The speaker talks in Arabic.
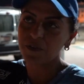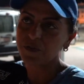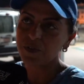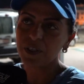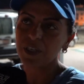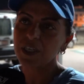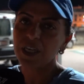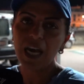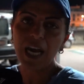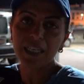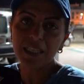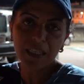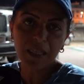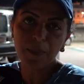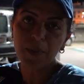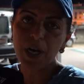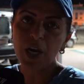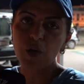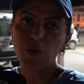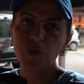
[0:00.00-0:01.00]
في حتى
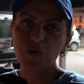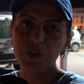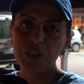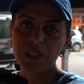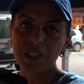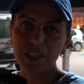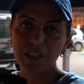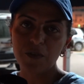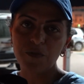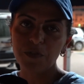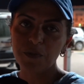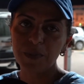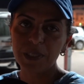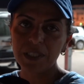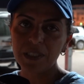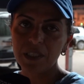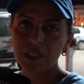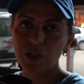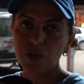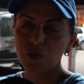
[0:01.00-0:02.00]
تبقى له في في
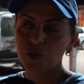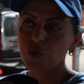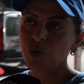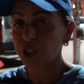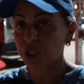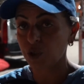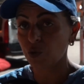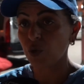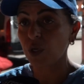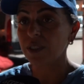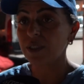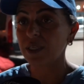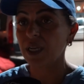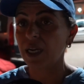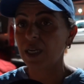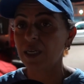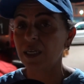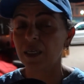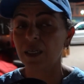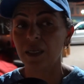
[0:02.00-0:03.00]
مسيرته باش
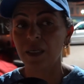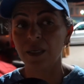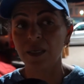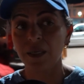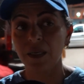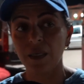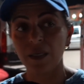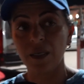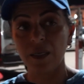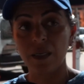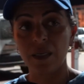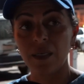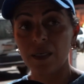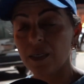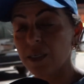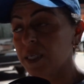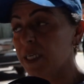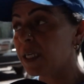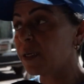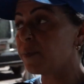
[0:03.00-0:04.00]
على
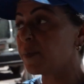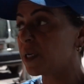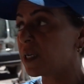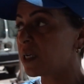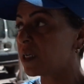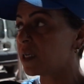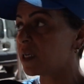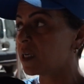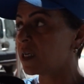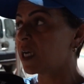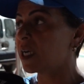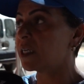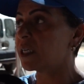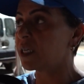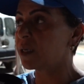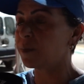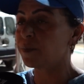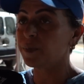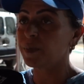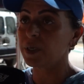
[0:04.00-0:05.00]
كامل
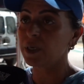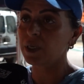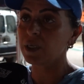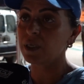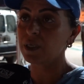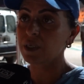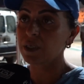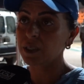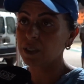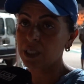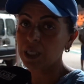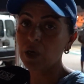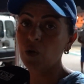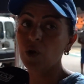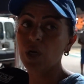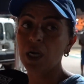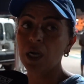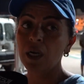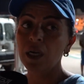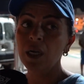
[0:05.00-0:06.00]
ايام
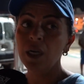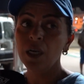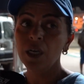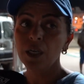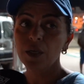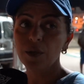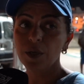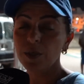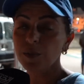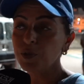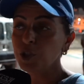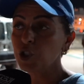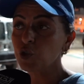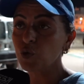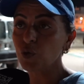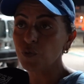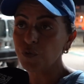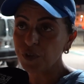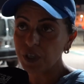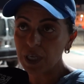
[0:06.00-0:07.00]
الدوره آه، باش
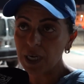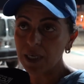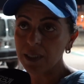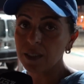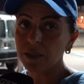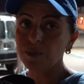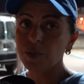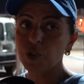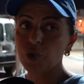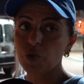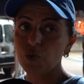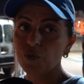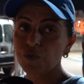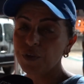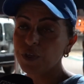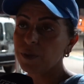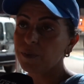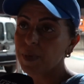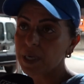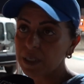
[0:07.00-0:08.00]
يكون فيه رسم باش يكون
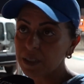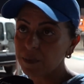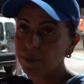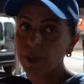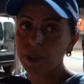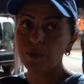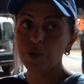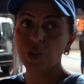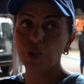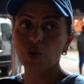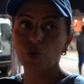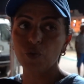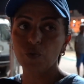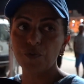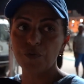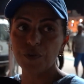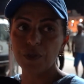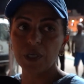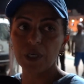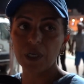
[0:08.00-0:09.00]
فيه مكتبه باش يكون
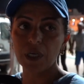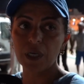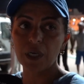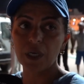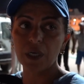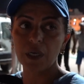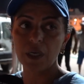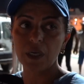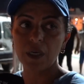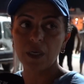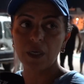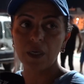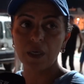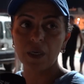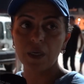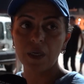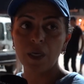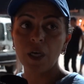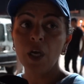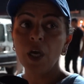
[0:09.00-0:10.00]
فيه
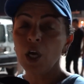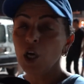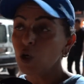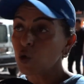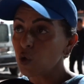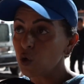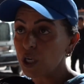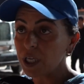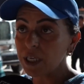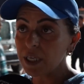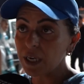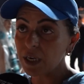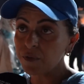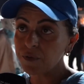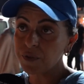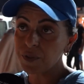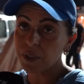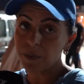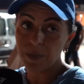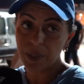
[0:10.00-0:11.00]
آه،
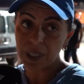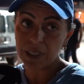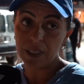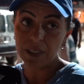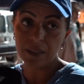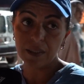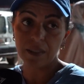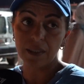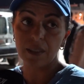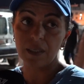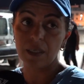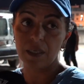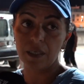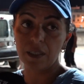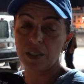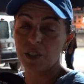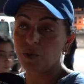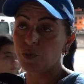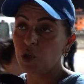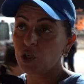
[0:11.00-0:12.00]
كوريغرافي بقيت آه،
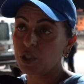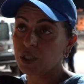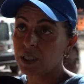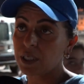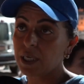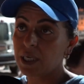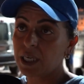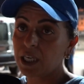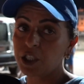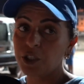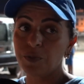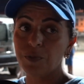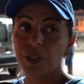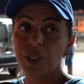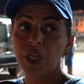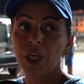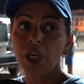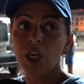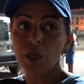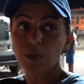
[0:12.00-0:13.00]
سي محسن
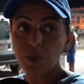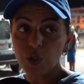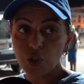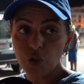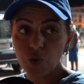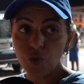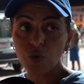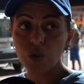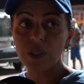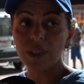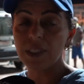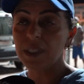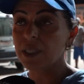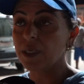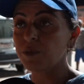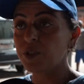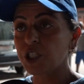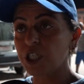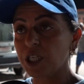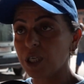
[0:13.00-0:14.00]
اللجمي باش تكون زاد
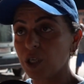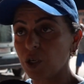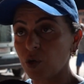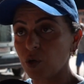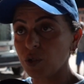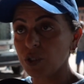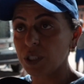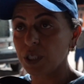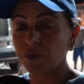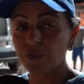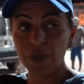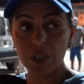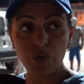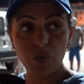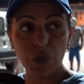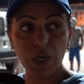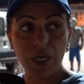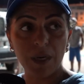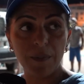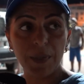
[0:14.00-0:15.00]
مشارك
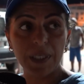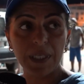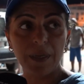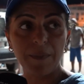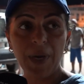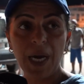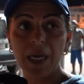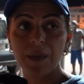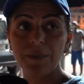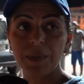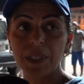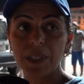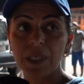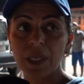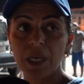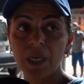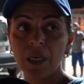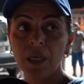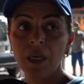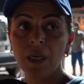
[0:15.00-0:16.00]
الكونسيرفاتوار مدام
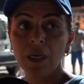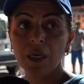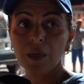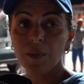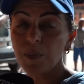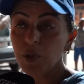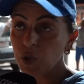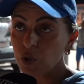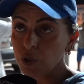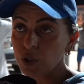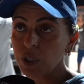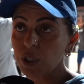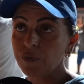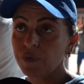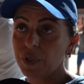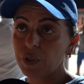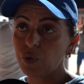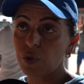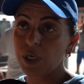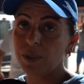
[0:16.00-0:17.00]
حميده
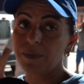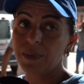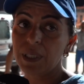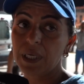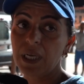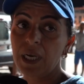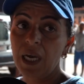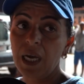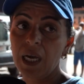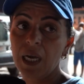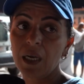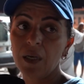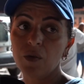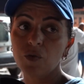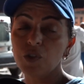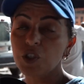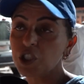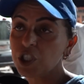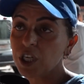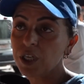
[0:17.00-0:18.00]
بالكونسيرفاتوار نتاعها
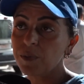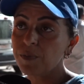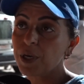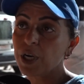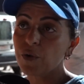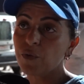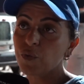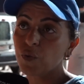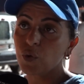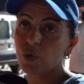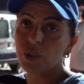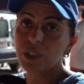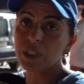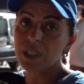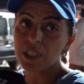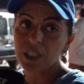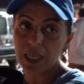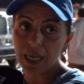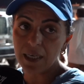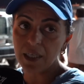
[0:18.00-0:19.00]
ديجا يبرفو
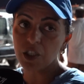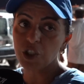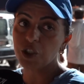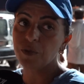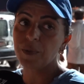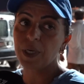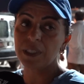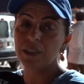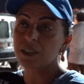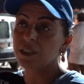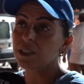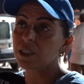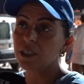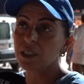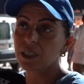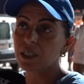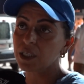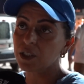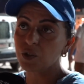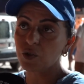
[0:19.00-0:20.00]
تيلت عندنا جمعتين
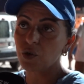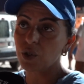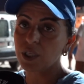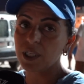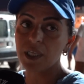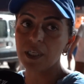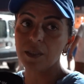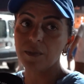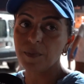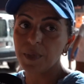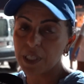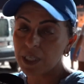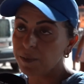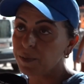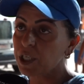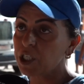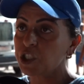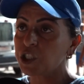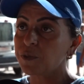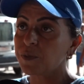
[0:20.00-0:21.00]
الناس الكل تخدم
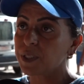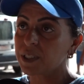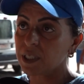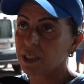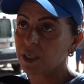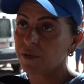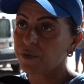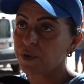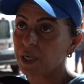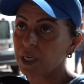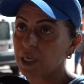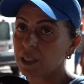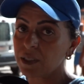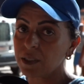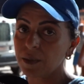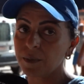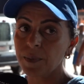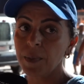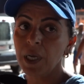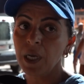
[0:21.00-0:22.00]
مدام نجيبه زاده في
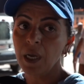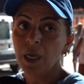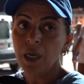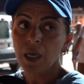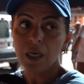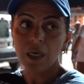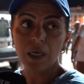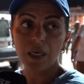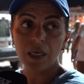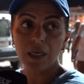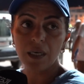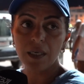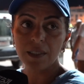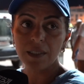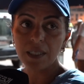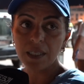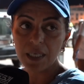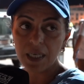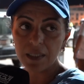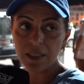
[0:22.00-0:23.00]
الرسم آه،
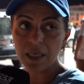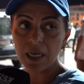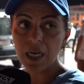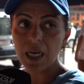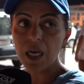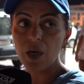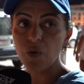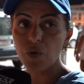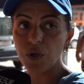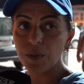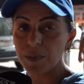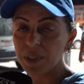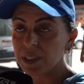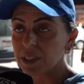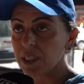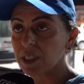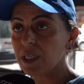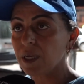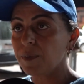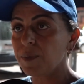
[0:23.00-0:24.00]
سي ناصر القوامي
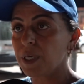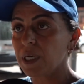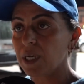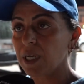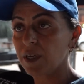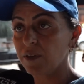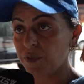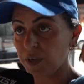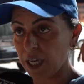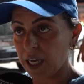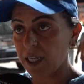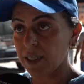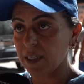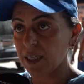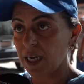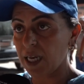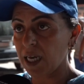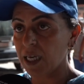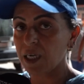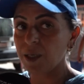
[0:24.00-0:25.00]
زاده في الخط
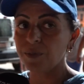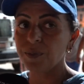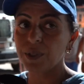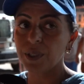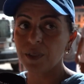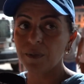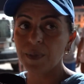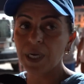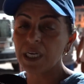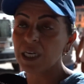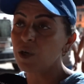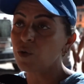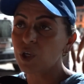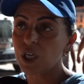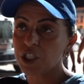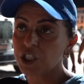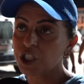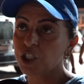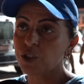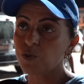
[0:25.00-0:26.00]
العربي معناها
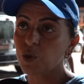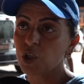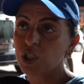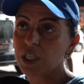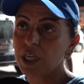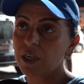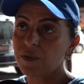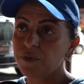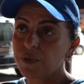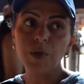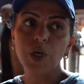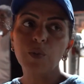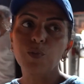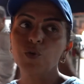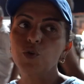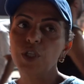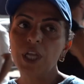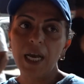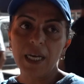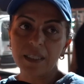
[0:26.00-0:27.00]
ورشات مختلفه
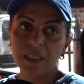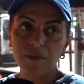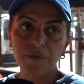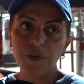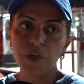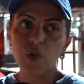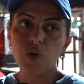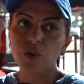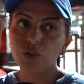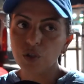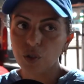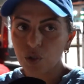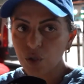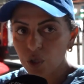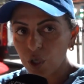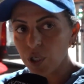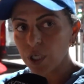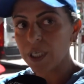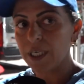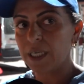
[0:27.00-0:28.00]
مربوط حتى في
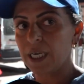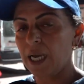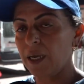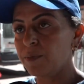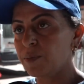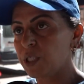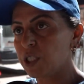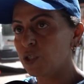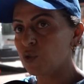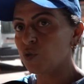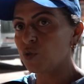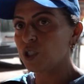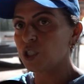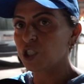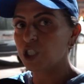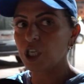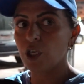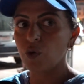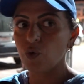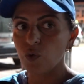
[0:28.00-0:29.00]
الكونديكتور اللي عاملينه
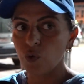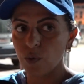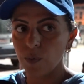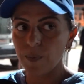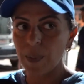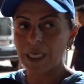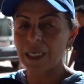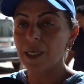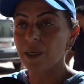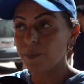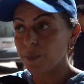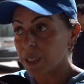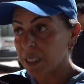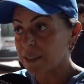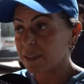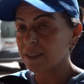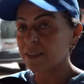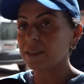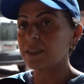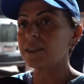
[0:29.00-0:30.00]
ديجا ومعناها
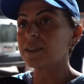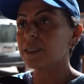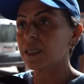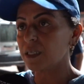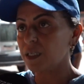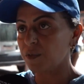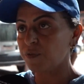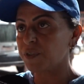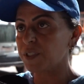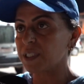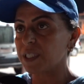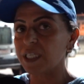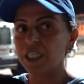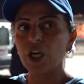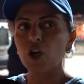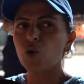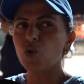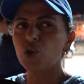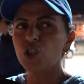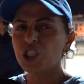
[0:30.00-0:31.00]
خصيصا
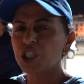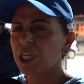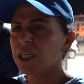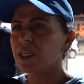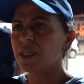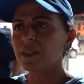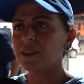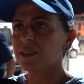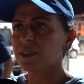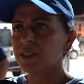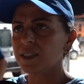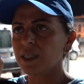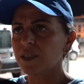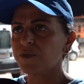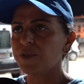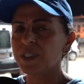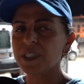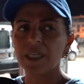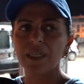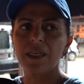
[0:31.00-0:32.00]
للفسقيه كل شيء خصيصا
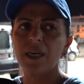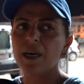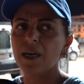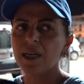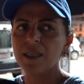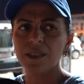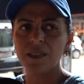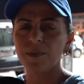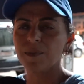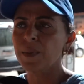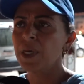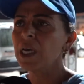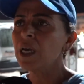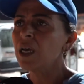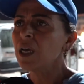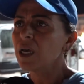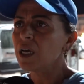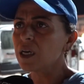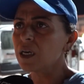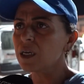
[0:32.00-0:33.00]
للفسقيه رسم
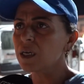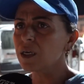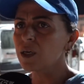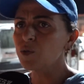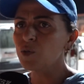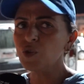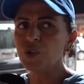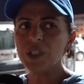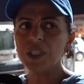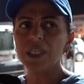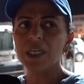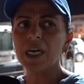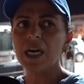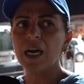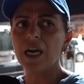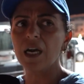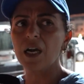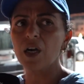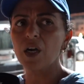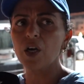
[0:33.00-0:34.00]
آه،
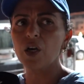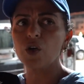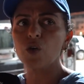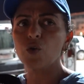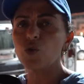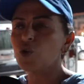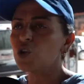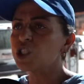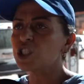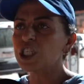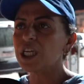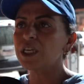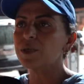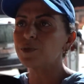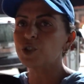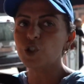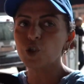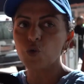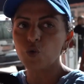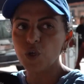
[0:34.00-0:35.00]
موسيقى كل شيء
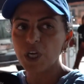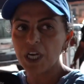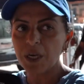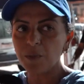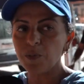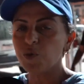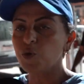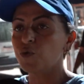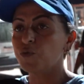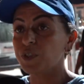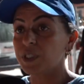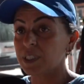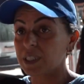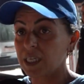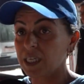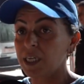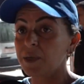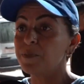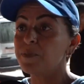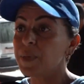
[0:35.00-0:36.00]
باش يكون
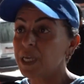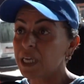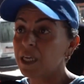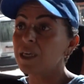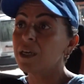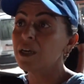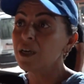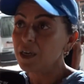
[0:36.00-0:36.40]
امبروفيزي مي